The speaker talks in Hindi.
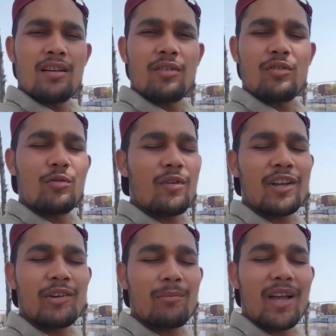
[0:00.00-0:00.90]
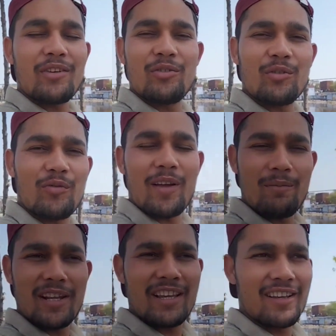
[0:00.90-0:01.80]
गुड मॉर्निंग माई यूट्यूब फैमिली
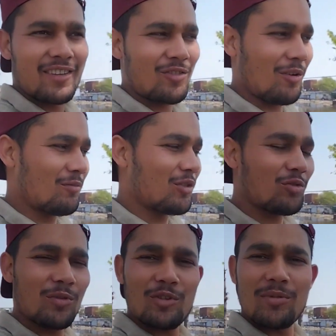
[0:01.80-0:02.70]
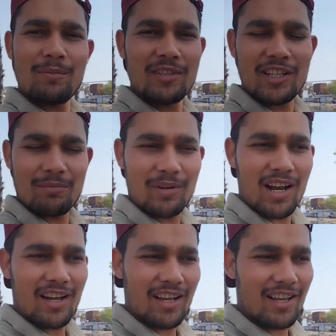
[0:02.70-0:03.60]
तो, तो सुबह सुबह अपने छत पर आ
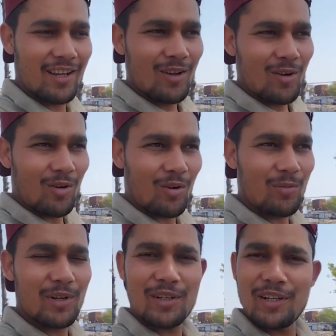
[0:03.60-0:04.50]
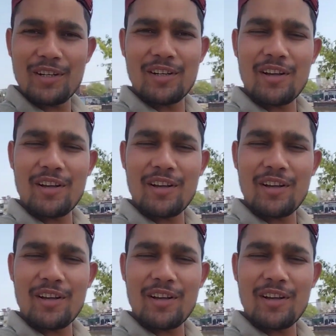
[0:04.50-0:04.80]
गए और बड़ी ठंडी ठंडी हवा